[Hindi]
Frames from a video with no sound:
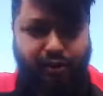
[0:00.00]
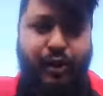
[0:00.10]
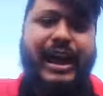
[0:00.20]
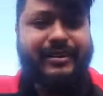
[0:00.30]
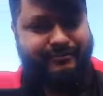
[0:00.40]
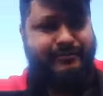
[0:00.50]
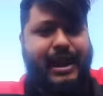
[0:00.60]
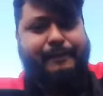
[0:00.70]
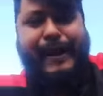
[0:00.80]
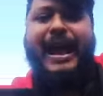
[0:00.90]
थोड़ा
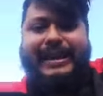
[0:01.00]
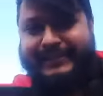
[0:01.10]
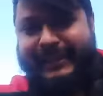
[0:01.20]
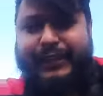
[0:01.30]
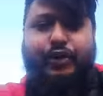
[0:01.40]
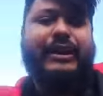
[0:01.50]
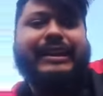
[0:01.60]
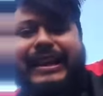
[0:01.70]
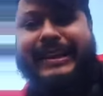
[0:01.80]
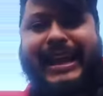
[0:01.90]
अपना एसेट्यूएल
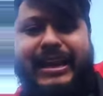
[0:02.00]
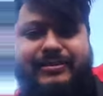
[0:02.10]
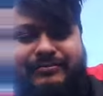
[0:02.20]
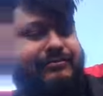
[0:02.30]
लेके